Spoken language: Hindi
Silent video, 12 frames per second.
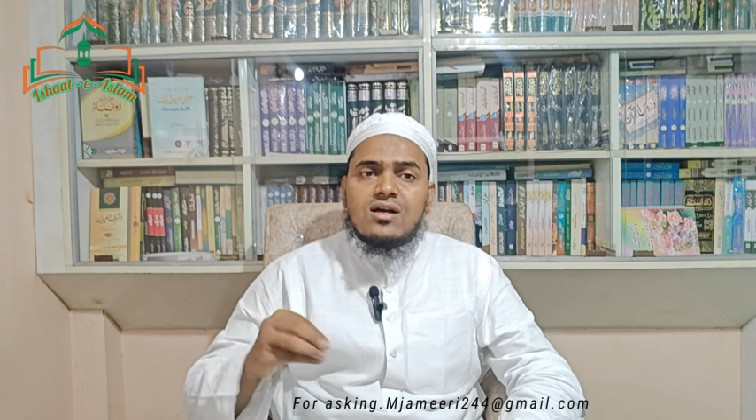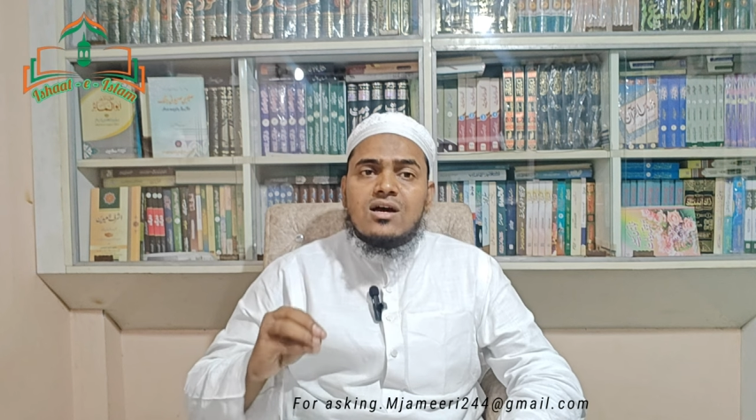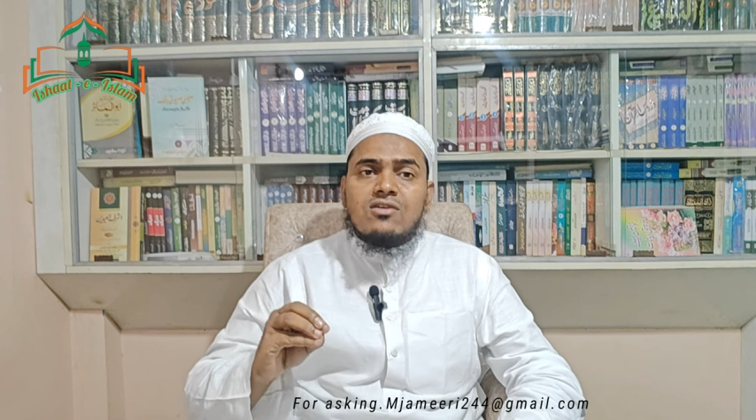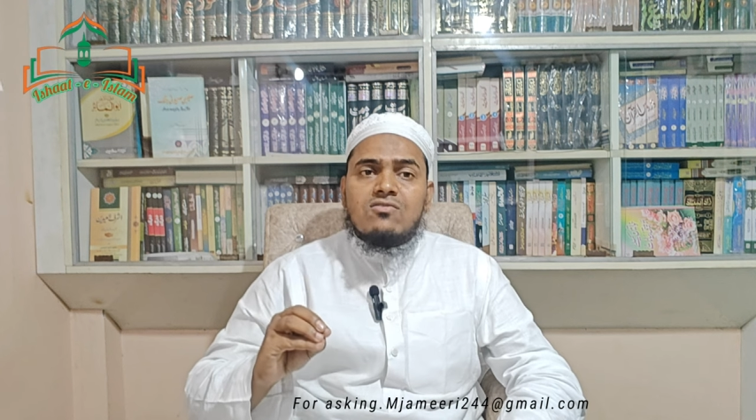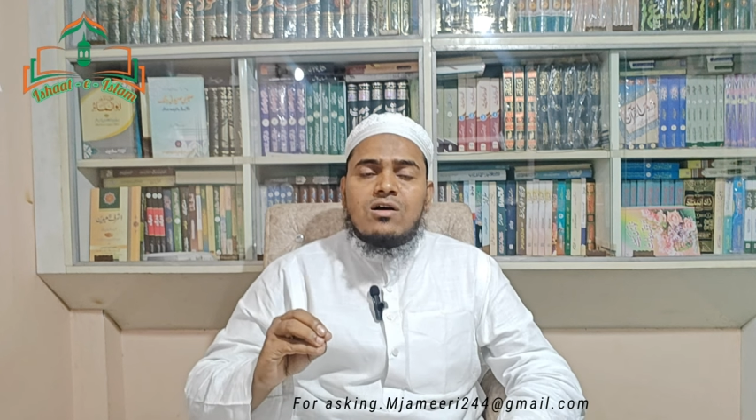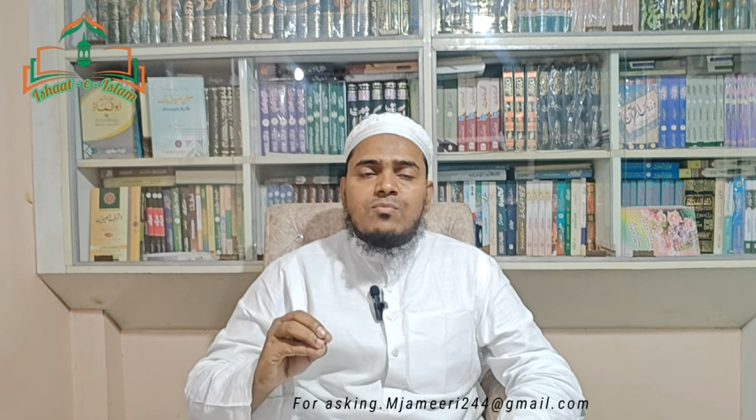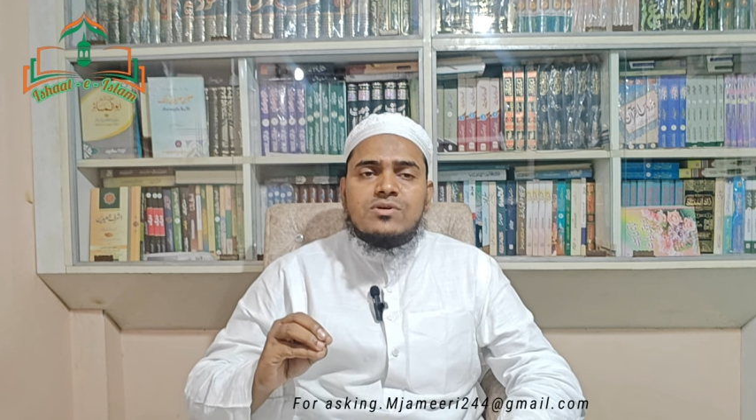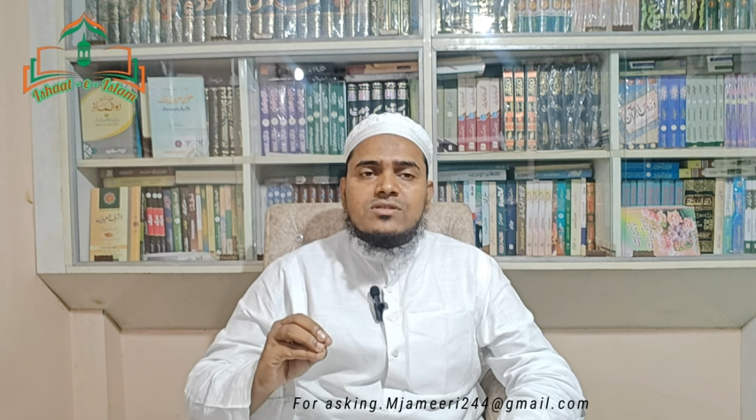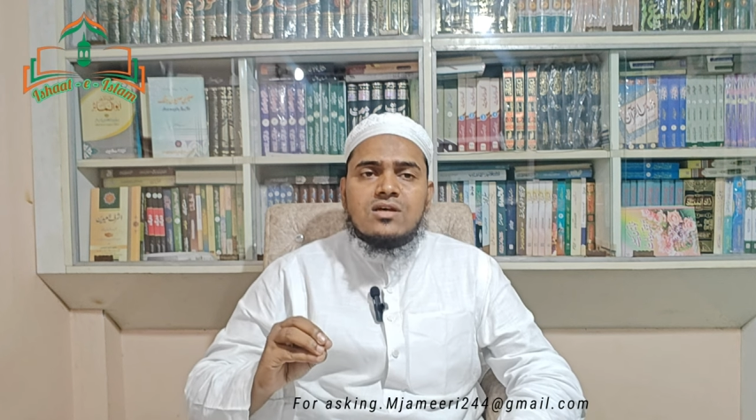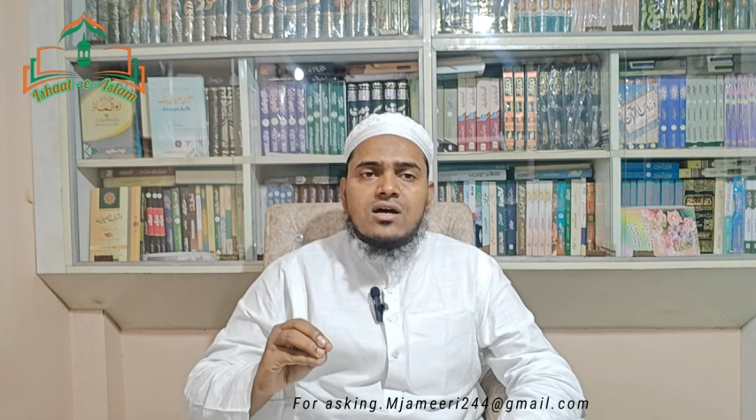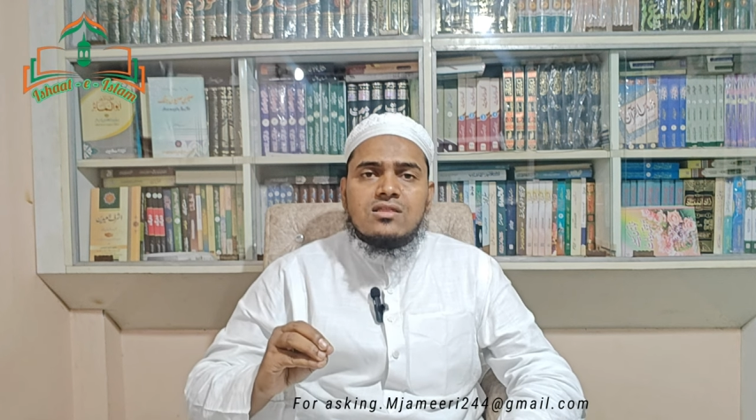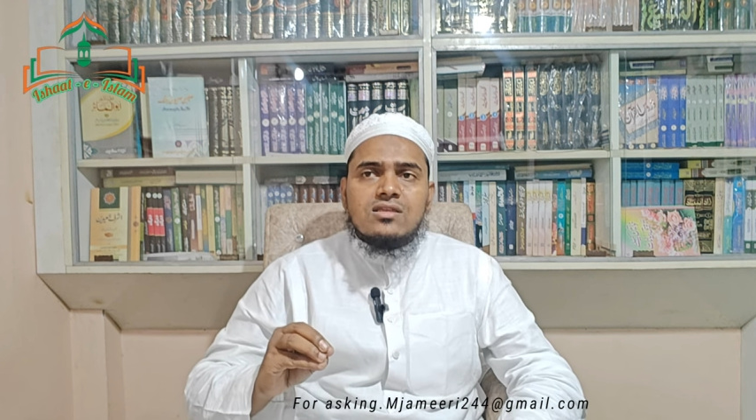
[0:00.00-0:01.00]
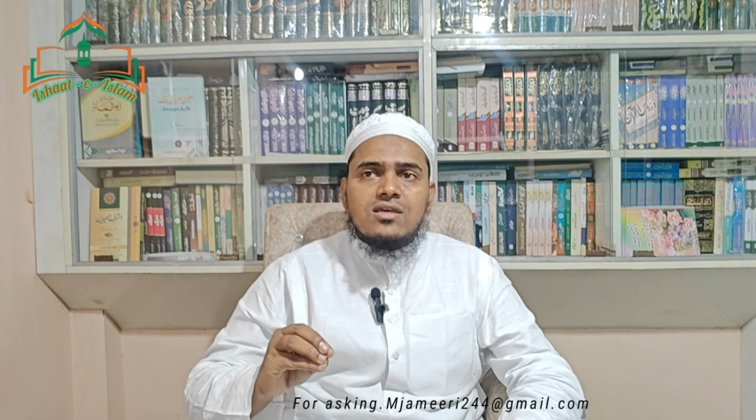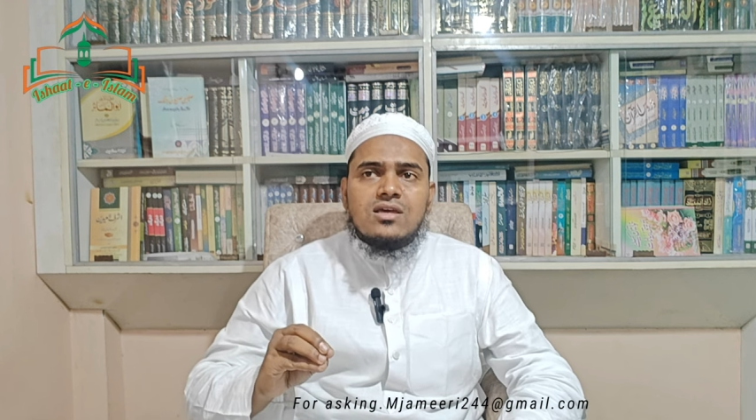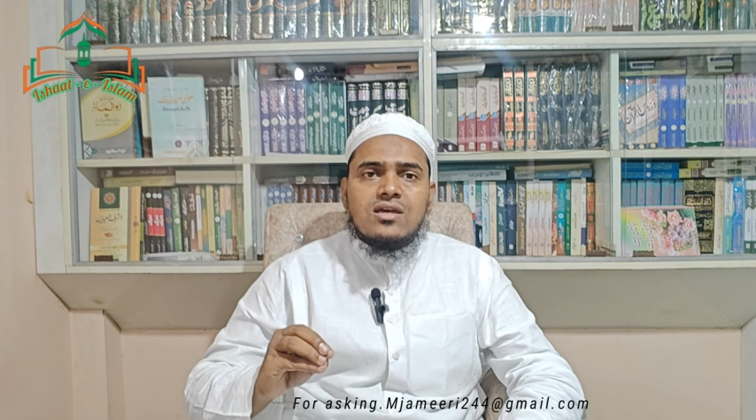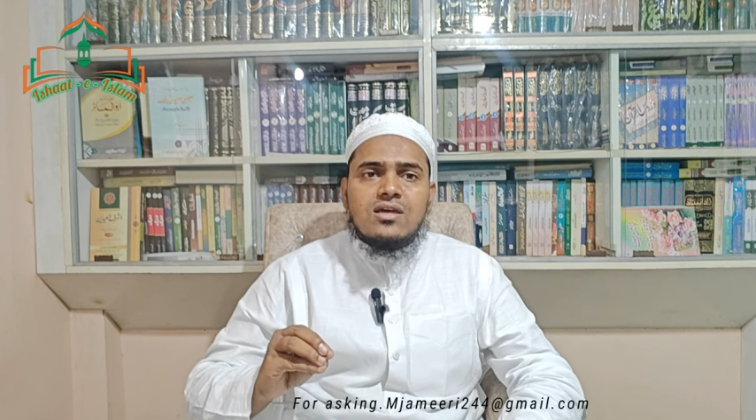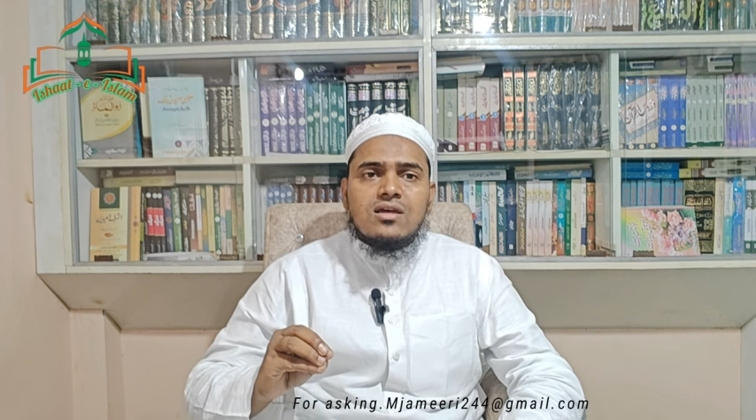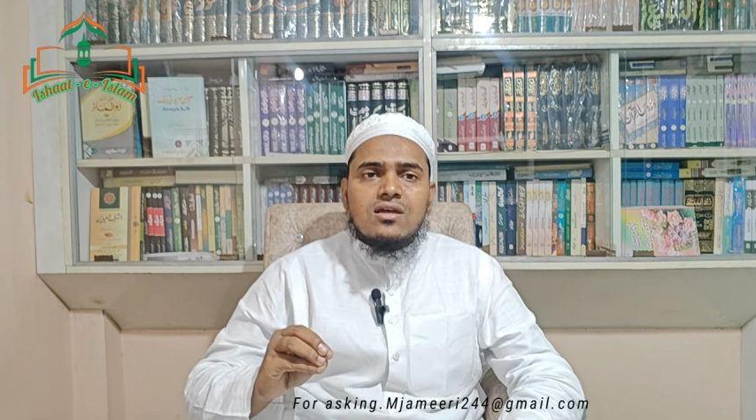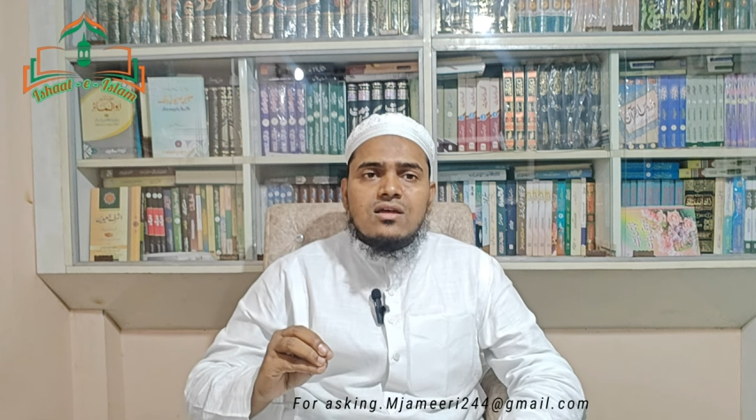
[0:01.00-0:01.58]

घर वापस आती हैं